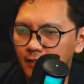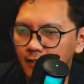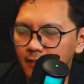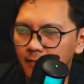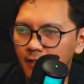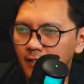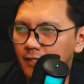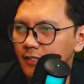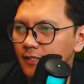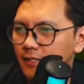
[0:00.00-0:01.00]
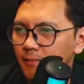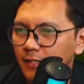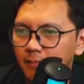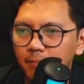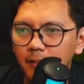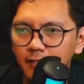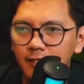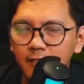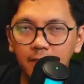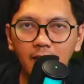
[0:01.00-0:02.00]
Cimahi. Nama tempatnya
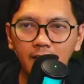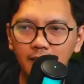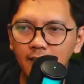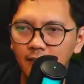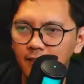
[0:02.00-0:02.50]
Cimahi. Ya.